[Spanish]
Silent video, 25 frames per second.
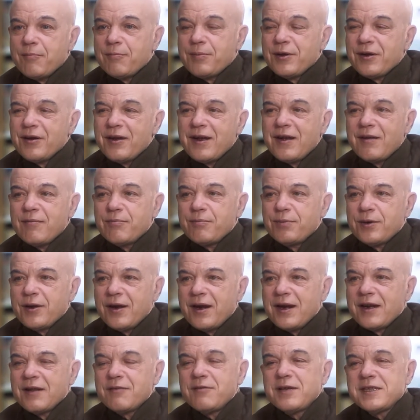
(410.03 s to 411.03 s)

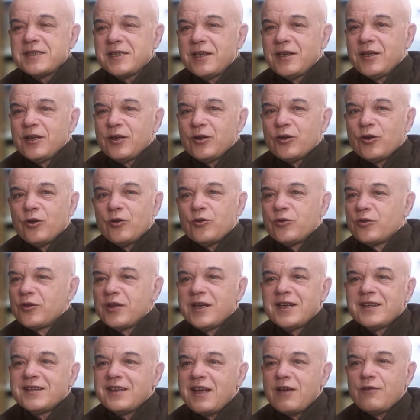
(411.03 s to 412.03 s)
pero además con
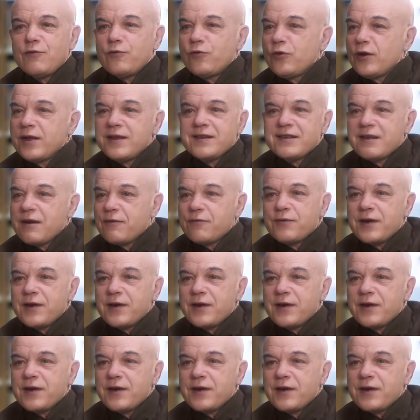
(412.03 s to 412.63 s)
cierta influencia